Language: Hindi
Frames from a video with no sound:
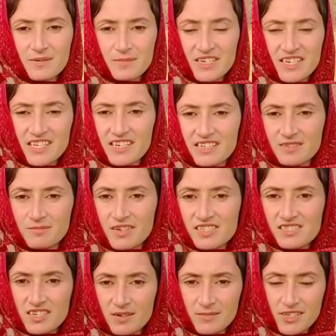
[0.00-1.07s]
रहीम
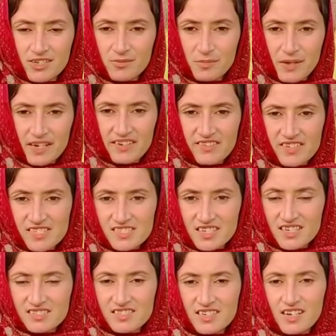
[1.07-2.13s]
अस्सलाम वालेकुम प्यारे वर्स
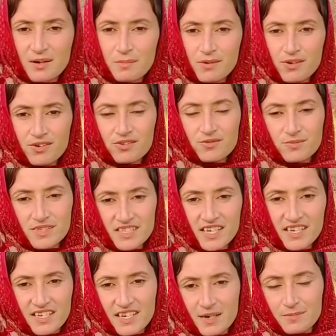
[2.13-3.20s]
कैसे हैं आप लोग उम्मीद है
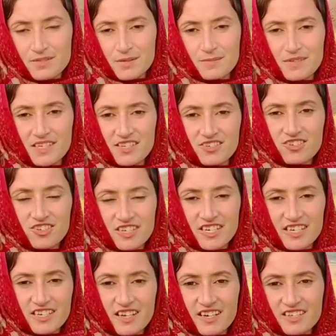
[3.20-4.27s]
कि आप सब ठीक होंगे
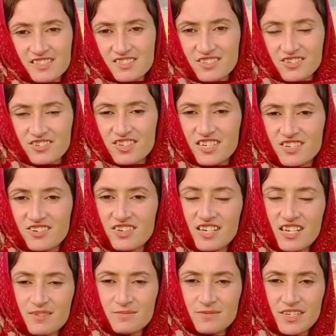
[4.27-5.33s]
खैर से होंगे और
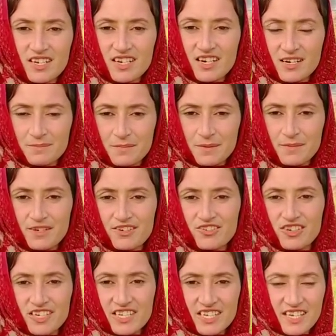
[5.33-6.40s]
अल्हम्दुलिल्लाह हम भी बिल्कुल
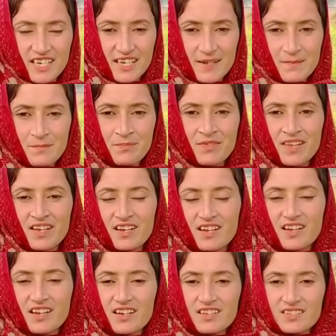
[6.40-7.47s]
ठीक हैं
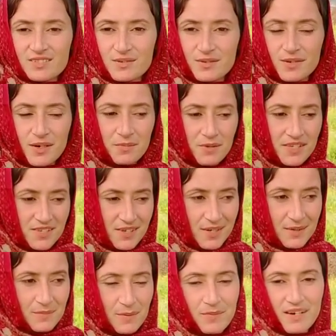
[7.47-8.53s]
तो अभी जो है ना
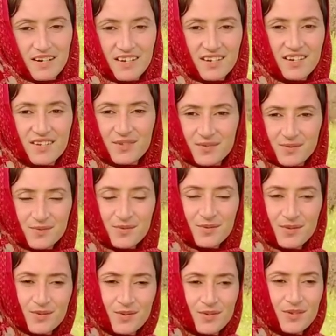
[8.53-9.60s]
मैं बाहर आई हूँ
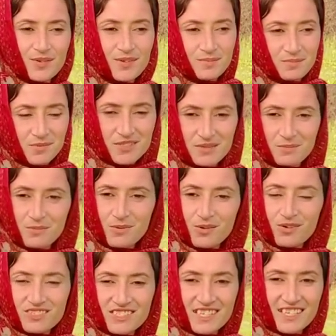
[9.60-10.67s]
और मौसम
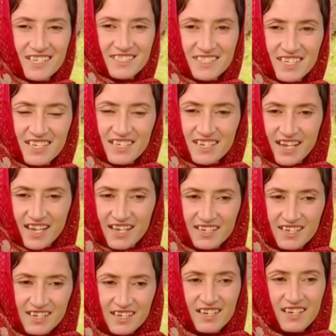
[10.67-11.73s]
बहुत ज़्यादा अच्छा लग रहा है
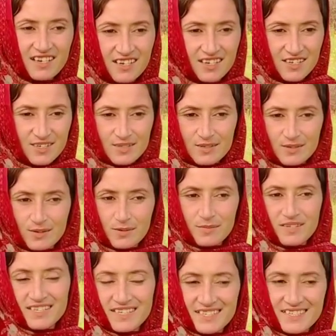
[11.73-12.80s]
तो अभी
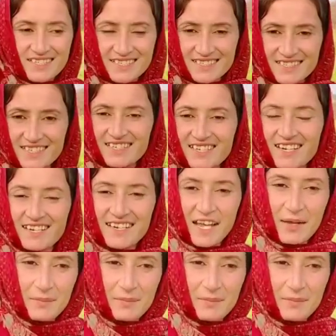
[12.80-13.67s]
दिन का टाइम